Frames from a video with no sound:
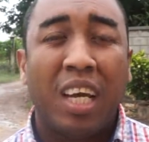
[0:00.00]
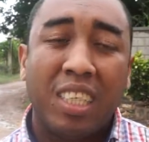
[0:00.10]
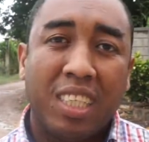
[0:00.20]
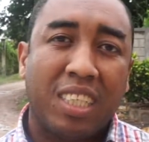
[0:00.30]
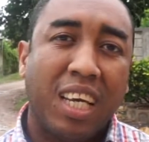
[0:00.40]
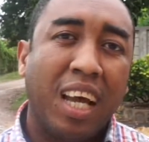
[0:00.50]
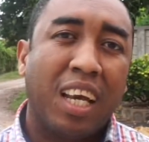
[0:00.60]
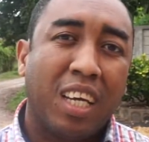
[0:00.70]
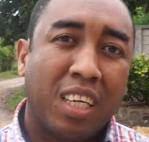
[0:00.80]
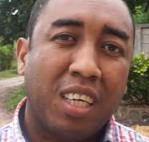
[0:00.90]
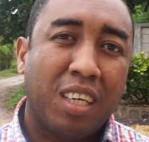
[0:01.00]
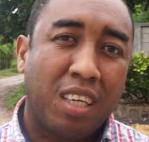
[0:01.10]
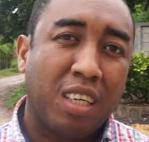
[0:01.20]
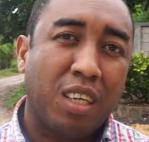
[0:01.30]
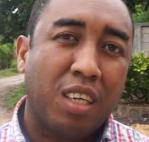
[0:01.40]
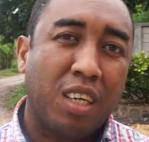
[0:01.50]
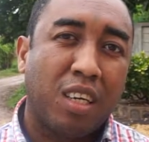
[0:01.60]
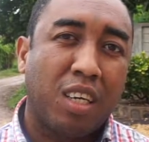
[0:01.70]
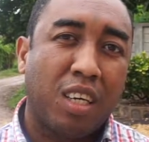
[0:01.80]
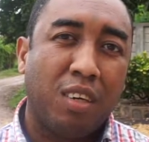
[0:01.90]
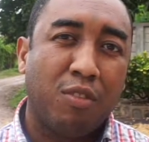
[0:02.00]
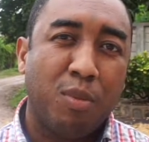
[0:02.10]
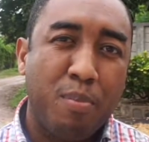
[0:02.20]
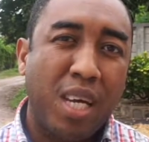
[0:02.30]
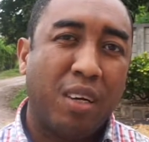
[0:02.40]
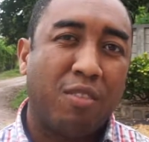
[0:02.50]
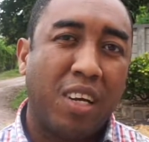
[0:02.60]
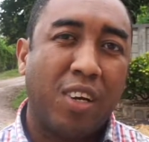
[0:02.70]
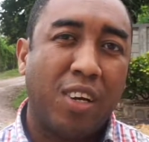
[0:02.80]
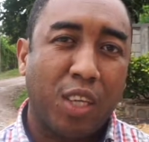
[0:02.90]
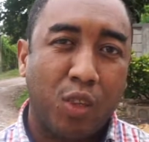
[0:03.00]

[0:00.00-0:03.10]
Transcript: c'est ça qui, qui, qui, qui vous met en valeur et